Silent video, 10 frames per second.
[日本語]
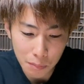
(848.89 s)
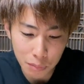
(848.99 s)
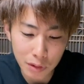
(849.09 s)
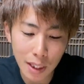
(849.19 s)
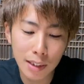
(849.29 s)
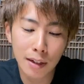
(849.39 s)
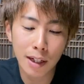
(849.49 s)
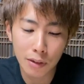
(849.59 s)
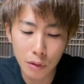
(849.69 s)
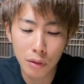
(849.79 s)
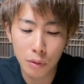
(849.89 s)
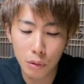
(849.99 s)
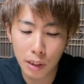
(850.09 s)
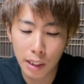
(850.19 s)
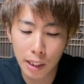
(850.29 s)
物価が高いと
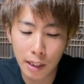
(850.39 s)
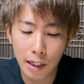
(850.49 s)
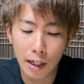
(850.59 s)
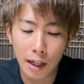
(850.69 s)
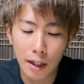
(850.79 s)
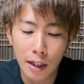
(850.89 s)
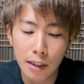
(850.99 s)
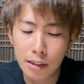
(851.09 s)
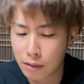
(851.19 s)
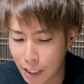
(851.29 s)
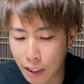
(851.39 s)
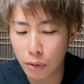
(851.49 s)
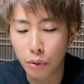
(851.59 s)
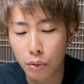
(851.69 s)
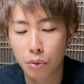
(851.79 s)
公的機関が少ない
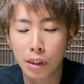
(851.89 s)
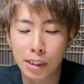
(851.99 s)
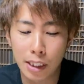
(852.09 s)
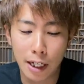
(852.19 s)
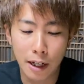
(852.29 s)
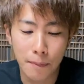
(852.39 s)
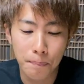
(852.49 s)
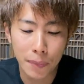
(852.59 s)
ということでした